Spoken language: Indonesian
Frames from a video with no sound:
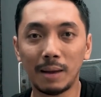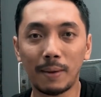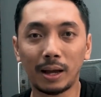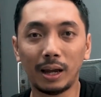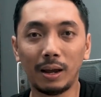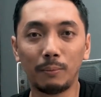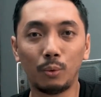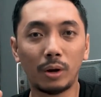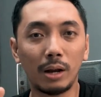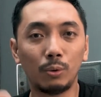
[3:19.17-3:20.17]
pakai
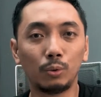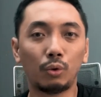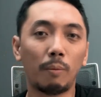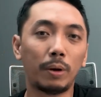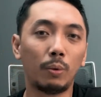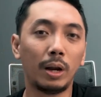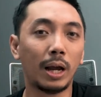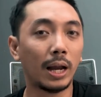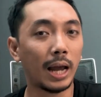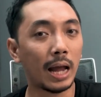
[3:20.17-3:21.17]
bukan untuk keperluan yang
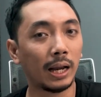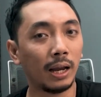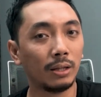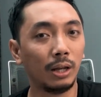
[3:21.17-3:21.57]
aneh-aneh,